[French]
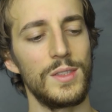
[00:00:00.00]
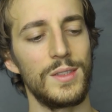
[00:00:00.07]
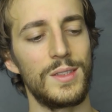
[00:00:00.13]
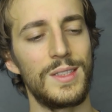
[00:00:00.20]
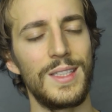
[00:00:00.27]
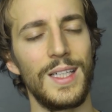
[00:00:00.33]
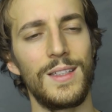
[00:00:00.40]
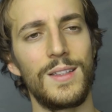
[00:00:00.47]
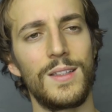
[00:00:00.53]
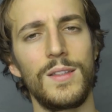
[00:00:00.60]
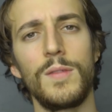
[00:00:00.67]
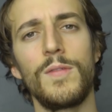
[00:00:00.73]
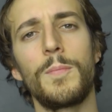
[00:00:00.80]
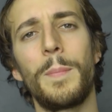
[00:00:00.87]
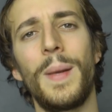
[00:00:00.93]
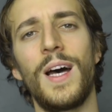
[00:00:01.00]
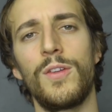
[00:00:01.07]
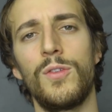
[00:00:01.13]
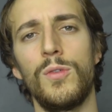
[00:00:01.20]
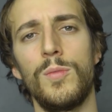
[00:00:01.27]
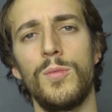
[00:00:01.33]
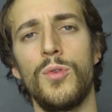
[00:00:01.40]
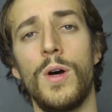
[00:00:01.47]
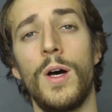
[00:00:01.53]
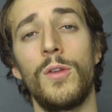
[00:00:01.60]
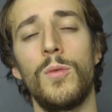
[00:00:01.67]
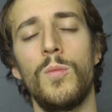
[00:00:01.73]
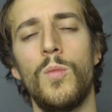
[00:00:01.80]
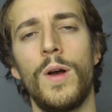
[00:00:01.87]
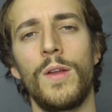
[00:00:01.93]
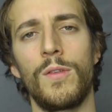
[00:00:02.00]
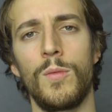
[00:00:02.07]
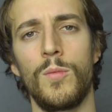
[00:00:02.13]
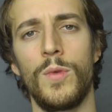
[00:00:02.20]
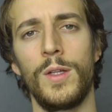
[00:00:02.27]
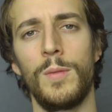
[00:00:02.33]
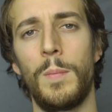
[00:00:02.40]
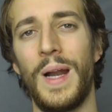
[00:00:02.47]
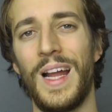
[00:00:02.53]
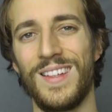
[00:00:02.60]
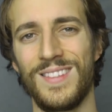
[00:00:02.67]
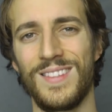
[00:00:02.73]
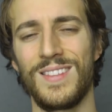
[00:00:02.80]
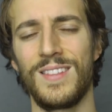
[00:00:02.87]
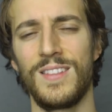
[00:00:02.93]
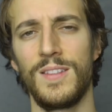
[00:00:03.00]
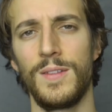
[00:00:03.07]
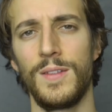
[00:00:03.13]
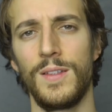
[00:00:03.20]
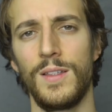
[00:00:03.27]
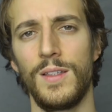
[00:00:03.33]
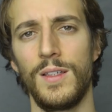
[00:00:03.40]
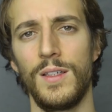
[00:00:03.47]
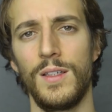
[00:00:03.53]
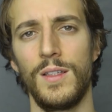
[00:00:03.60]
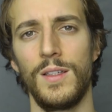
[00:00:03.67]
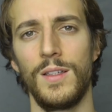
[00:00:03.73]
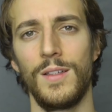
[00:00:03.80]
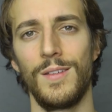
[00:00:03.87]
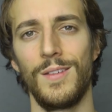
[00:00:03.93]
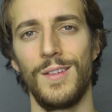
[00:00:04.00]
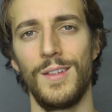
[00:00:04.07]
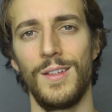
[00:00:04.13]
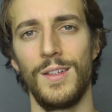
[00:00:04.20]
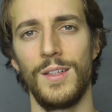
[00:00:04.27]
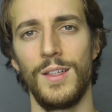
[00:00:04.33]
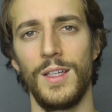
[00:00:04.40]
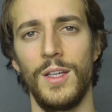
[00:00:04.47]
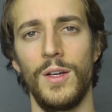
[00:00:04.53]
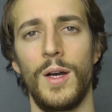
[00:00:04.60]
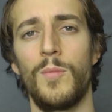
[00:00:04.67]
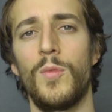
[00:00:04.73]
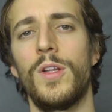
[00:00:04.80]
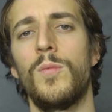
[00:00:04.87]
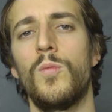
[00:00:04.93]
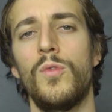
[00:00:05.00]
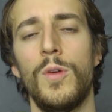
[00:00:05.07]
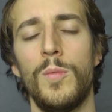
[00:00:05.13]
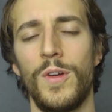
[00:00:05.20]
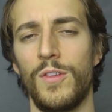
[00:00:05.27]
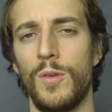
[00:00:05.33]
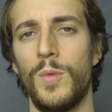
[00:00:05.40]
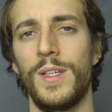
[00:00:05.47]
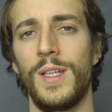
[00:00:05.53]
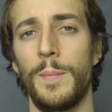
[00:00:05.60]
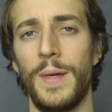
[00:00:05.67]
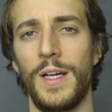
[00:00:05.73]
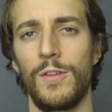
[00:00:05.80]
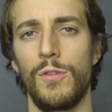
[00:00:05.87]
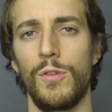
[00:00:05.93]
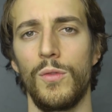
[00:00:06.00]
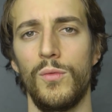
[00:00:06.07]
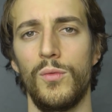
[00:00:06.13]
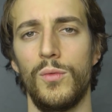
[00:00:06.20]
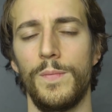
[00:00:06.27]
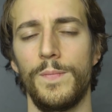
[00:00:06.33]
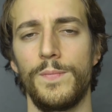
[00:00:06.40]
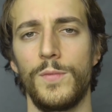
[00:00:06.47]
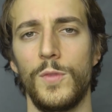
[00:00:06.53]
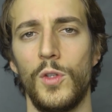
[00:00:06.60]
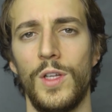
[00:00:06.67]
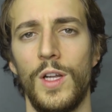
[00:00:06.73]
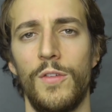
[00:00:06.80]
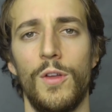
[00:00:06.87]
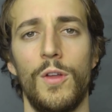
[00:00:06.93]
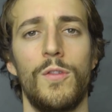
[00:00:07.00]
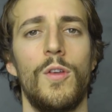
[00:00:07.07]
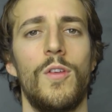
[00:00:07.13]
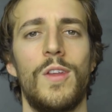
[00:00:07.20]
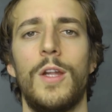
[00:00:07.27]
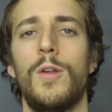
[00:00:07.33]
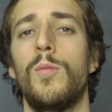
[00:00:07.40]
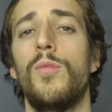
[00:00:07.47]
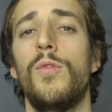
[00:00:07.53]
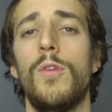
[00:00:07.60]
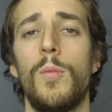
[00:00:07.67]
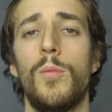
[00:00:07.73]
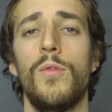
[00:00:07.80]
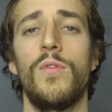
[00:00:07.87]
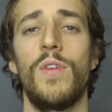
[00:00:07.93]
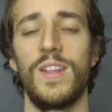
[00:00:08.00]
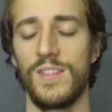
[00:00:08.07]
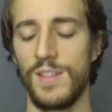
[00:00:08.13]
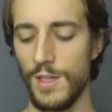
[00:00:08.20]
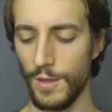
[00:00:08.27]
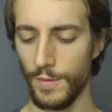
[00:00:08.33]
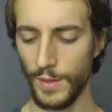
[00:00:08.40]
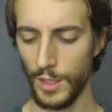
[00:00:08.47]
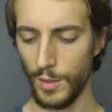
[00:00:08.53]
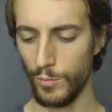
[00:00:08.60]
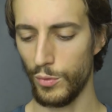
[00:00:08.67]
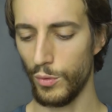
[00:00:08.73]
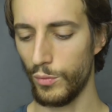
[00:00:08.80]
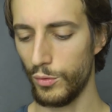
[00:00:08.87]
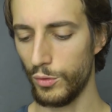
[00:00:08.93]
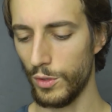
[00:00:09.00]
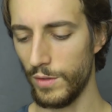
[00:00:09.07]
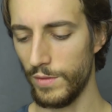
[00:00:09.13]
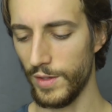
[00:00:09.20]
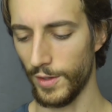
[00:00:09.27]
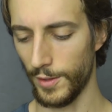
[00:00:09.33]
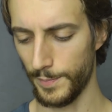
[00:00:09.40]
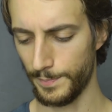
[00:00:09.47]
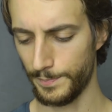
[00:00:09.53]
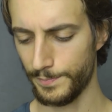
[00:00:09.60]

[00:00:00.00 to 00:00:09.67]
cette part d'ombre aura de moins en moins de place et aura de, moins en moins d'impact sur vous. De telle sorte que ce sera de plus en plus facile pour vous de le vivre.